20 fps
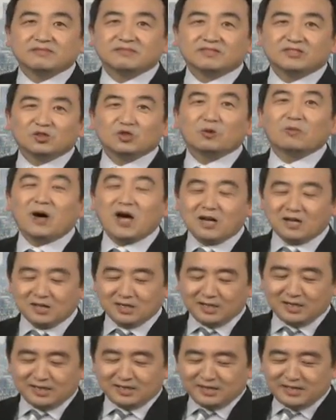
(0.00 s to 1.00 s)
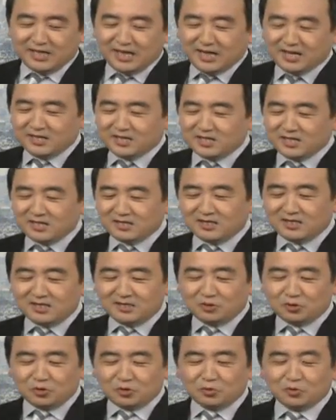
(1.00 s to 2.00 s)
对吧？衍生了
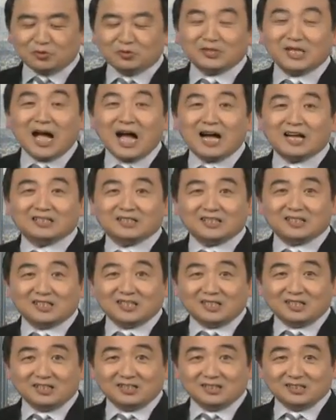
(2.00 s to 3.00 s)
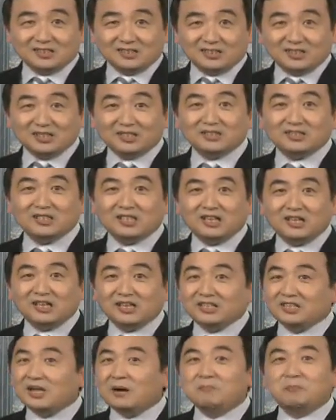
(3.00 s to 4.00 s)
巨大的经济
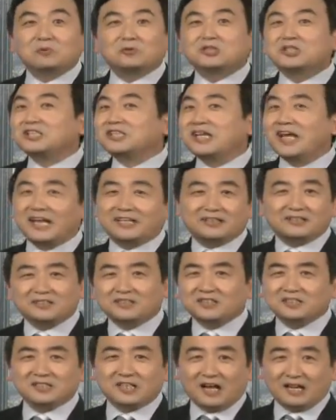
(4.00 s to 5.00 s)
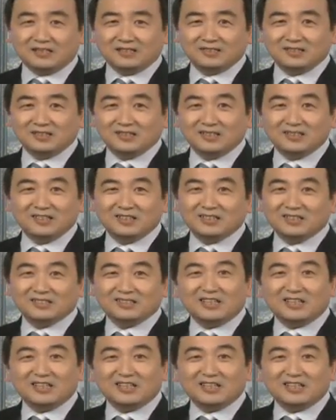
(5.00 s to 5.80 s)
利益，它不是衍生的，它